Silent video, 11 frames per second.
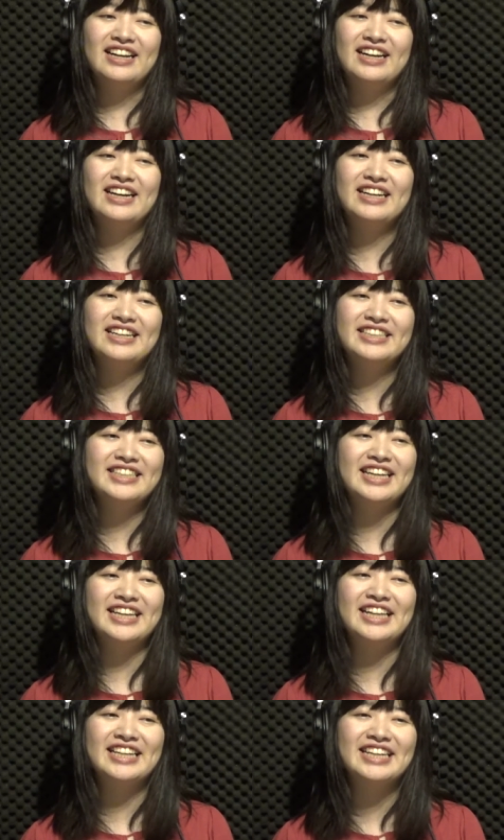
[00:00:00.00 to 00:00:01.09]
あ、素
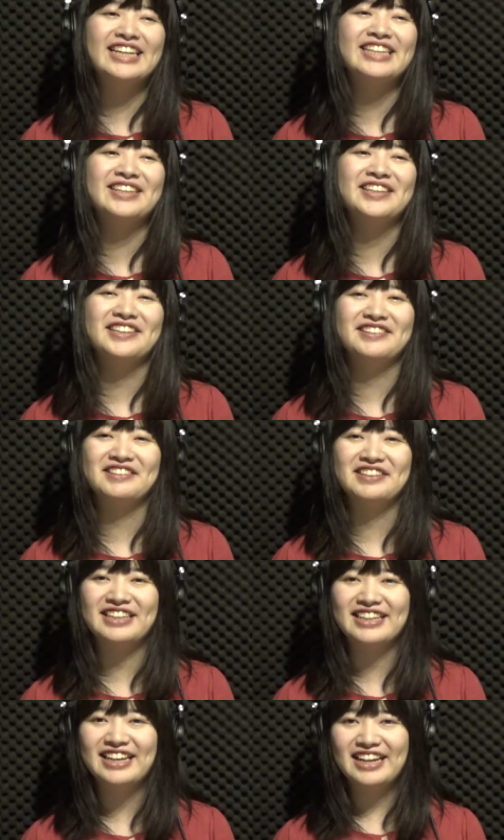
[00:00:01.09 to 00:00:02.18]
敵だなっていうふう
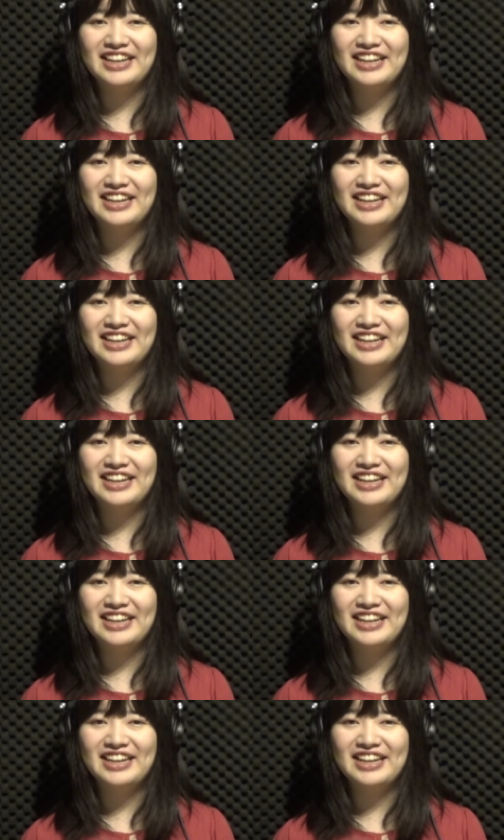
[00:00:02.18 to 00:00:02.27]
に